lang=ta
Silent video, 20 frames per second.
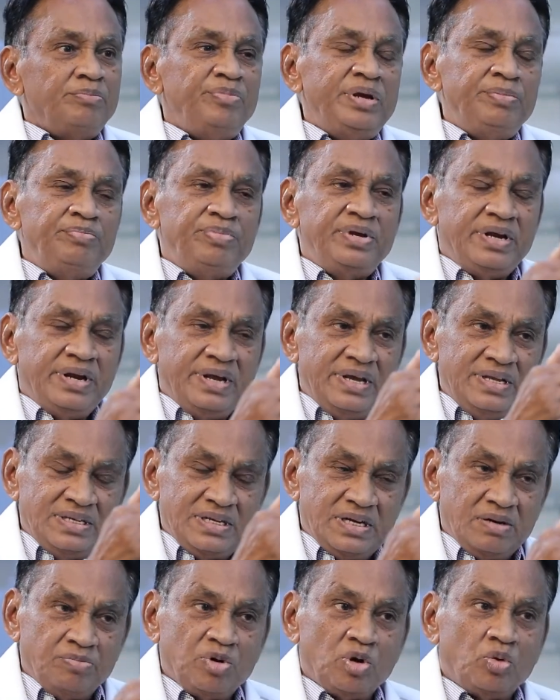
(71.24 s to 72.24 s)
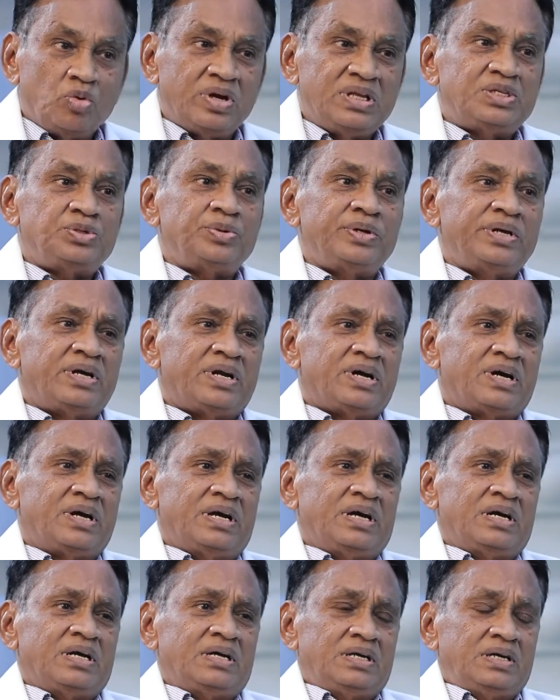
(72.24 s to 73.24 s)
பிபி ரேஞ்சை ரொம்ப குறைச்சி வைக்கிறாங்க
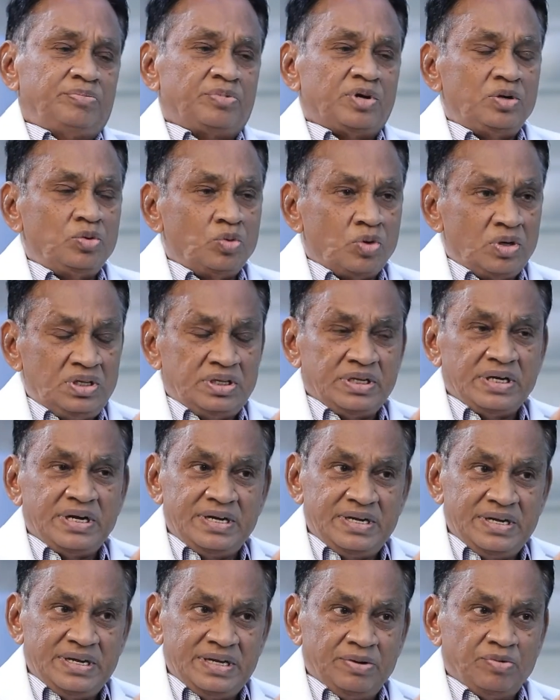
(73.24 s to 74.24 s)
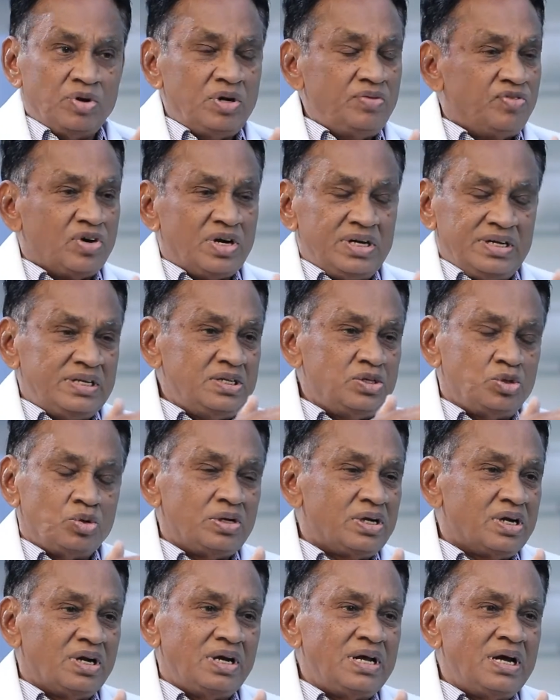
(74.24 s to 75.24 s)
இப்போ ஒன் தேர்ட்டி ஒன் ஃபார்ட்டின்னு
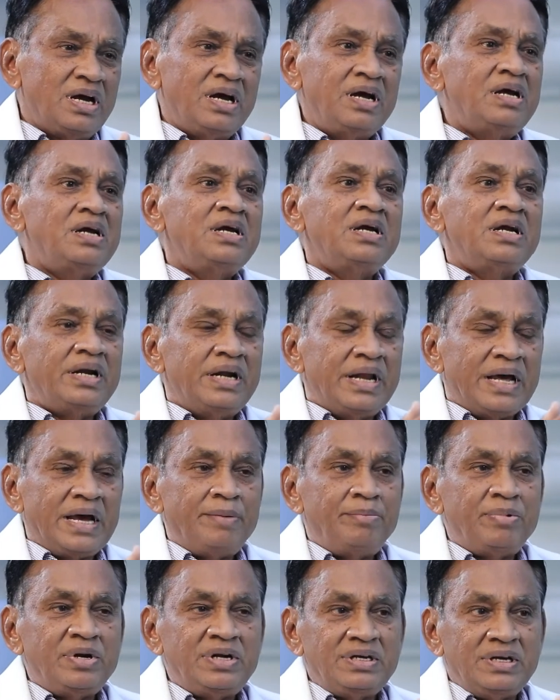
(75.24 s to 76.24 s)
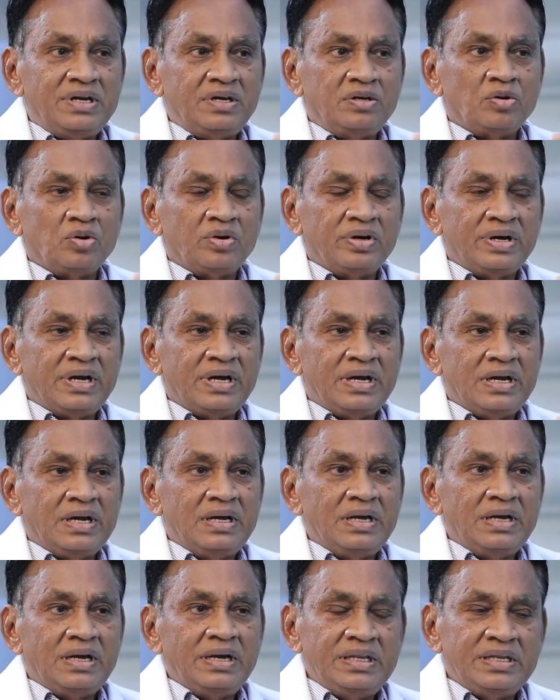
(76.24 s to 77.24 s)
சொல்கிறேன்னா டயபெட்டிக் இருக்கவங்க
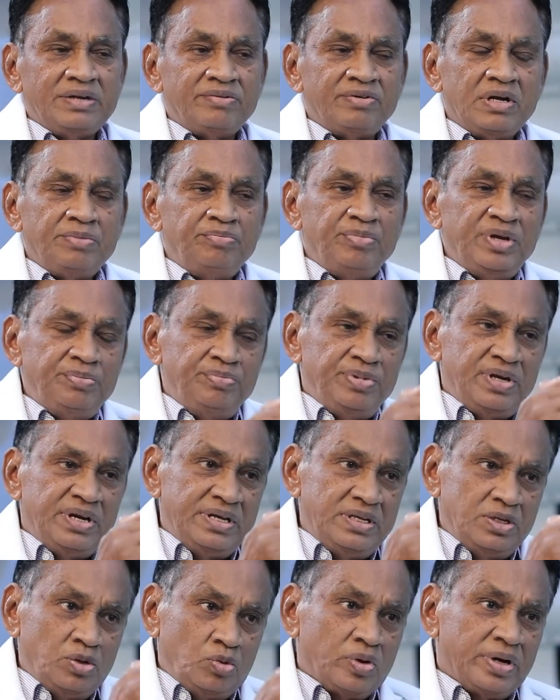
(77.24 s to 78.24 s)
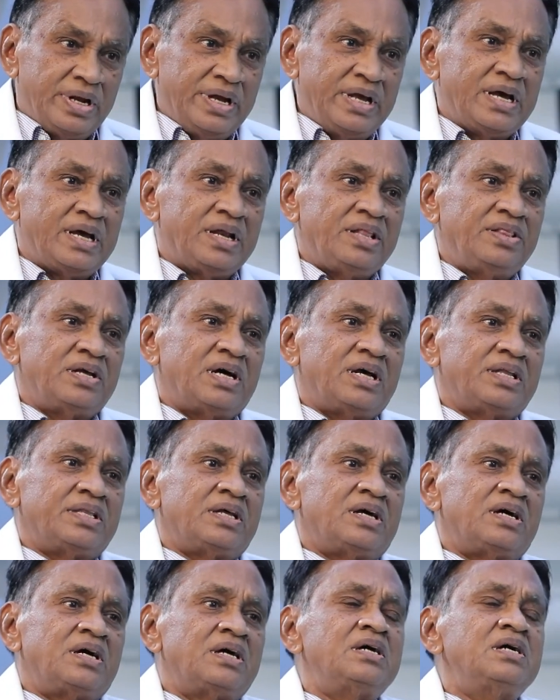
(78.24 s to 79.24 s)
இதை விட பிபி ரேஞ்சு குறையா இருந்தால்
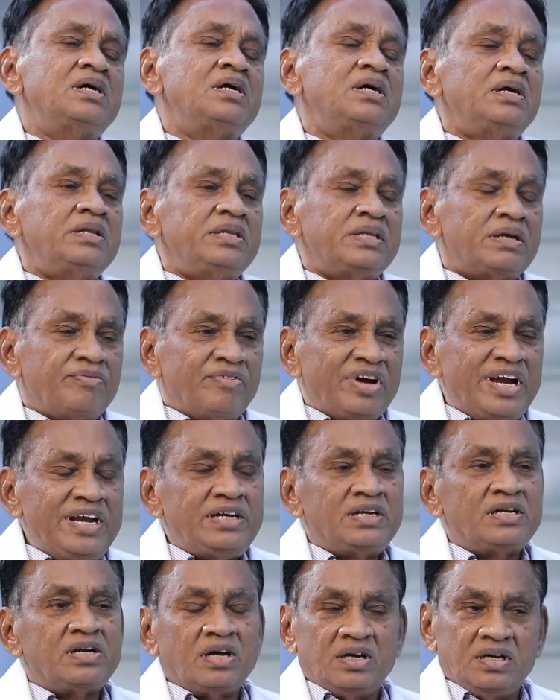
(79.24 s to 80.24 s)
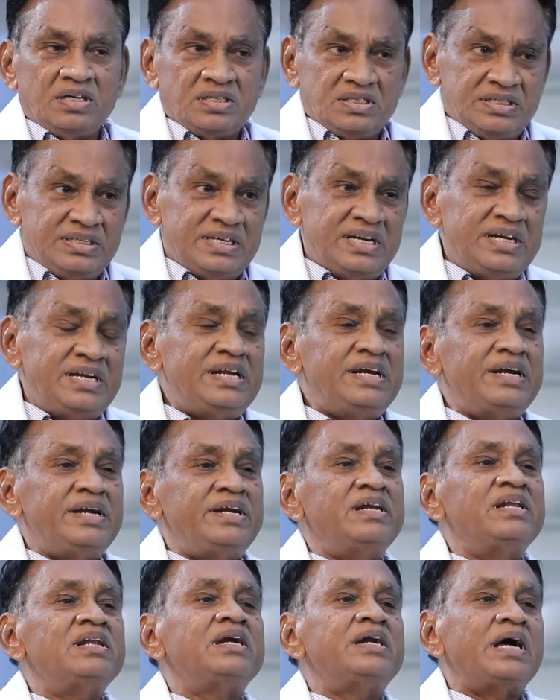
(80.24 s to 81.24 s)
தான் இந்த வைட்டல் ஆர்கன்ஸ் கிட்னி
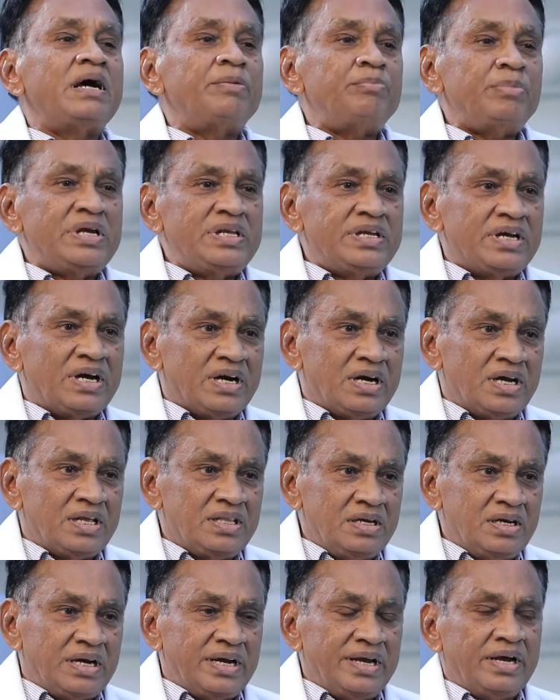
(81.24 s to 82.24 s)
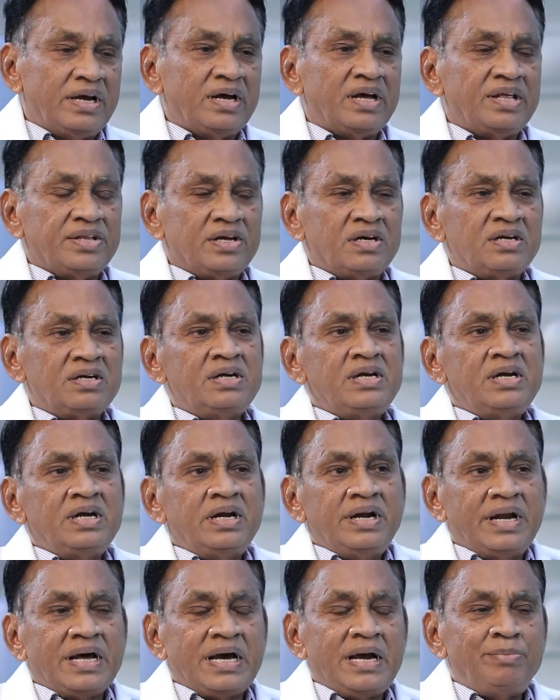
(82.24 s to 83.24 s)
கிட்னிலாம் டேமேஜ் ஆகாது அதுக்காக தான்
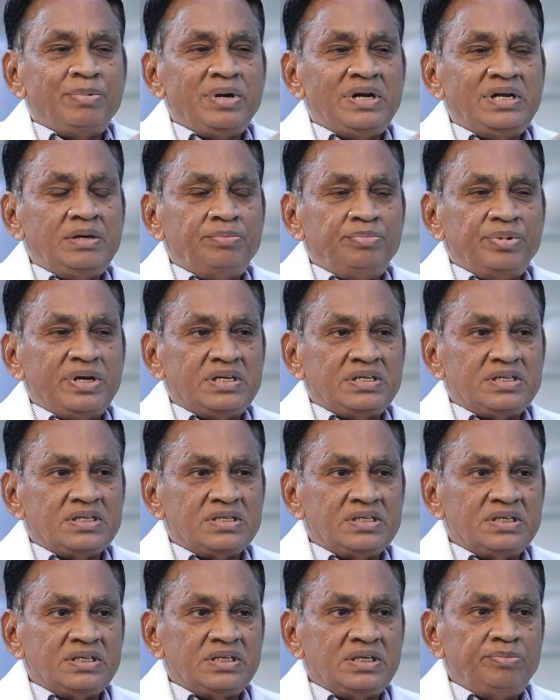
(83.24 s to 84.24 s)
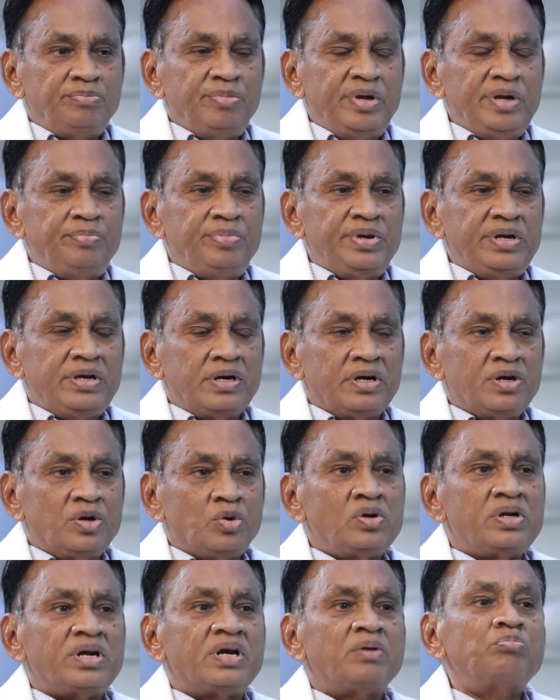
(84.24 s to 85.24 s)
டயபெட்டிக் பேஷண்ட்ஸுக்கு பிபி
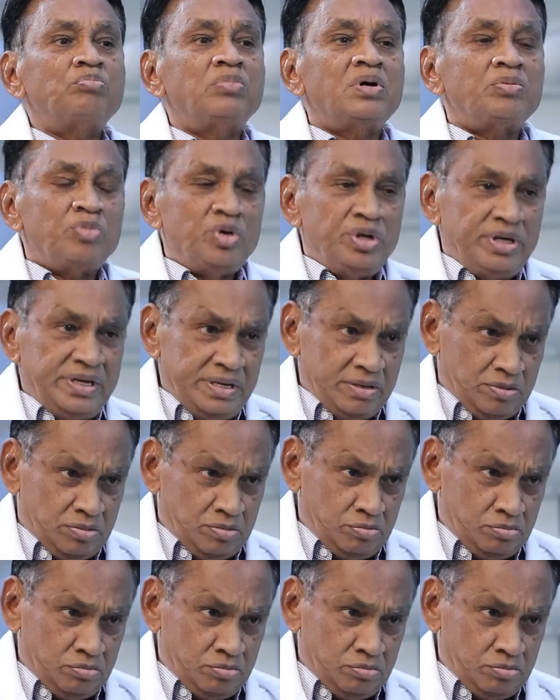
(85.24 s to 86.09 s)
கண்ட்ரோல் ரொம்ப முக்கியம்